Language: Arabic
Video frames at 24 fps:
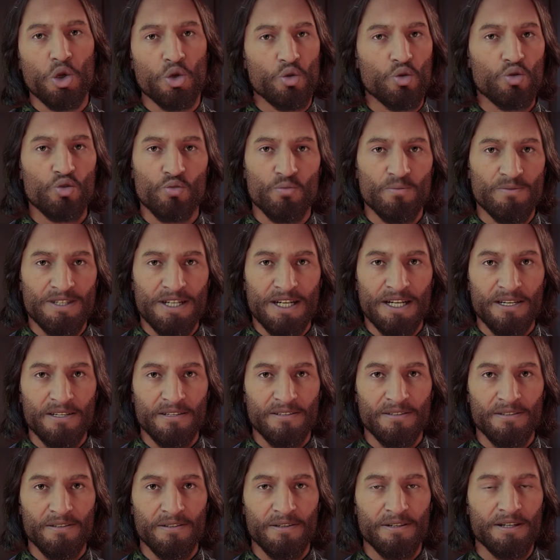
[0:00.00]
الكتب دي
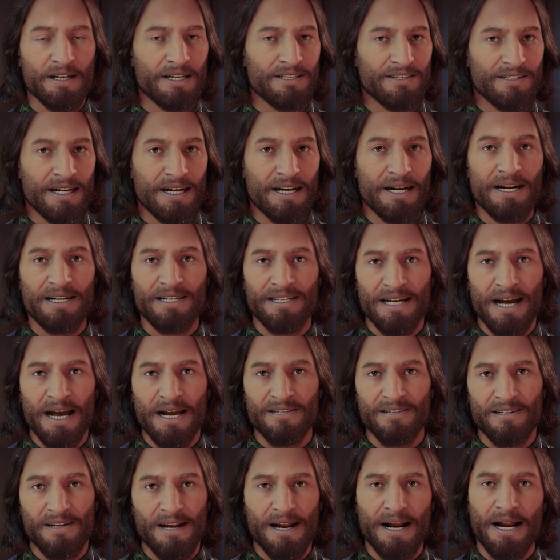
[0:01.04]
تندرج
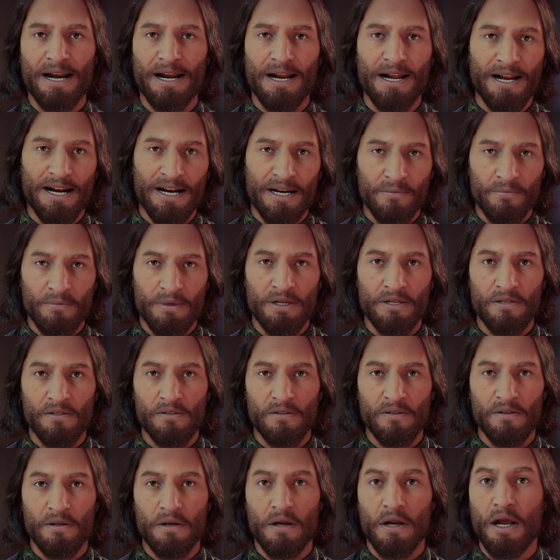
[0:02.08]
تحت الخيال العلمي
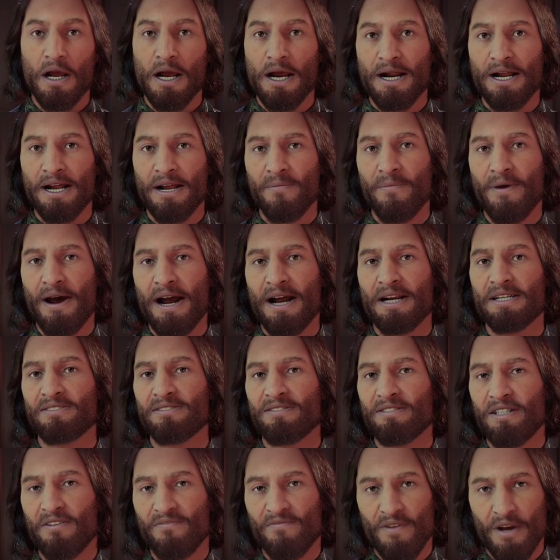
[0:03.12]
إنما هل
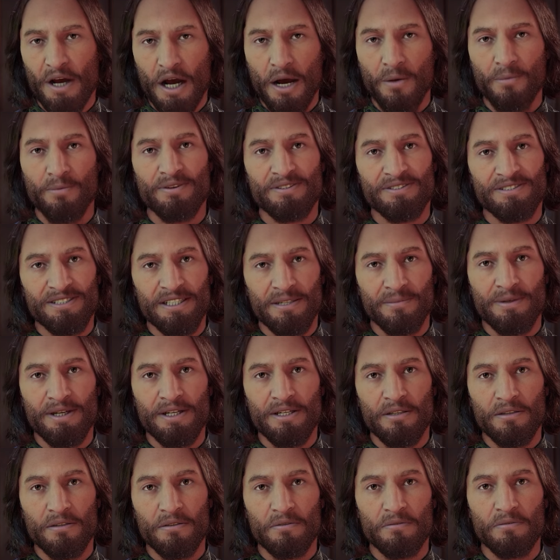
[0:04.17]
السفر عبر
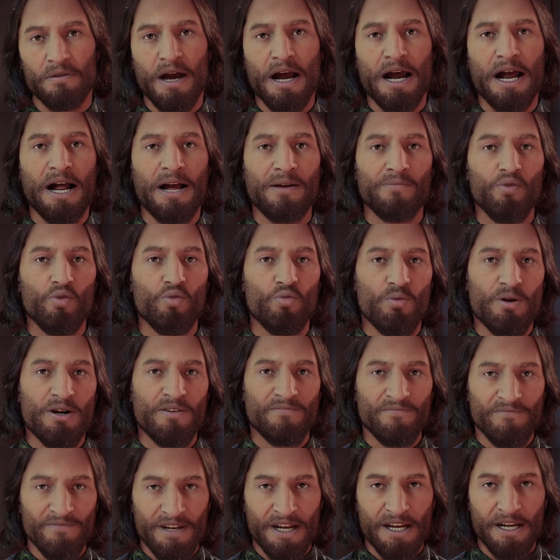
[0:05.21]
الزمن حاجة
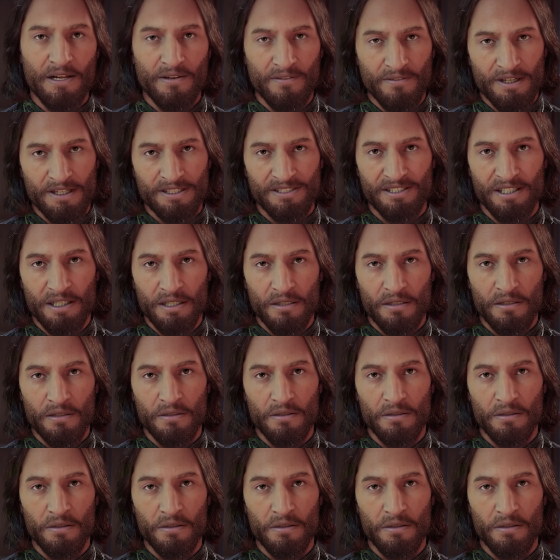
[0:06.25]
ممكن فعلا تحصل؟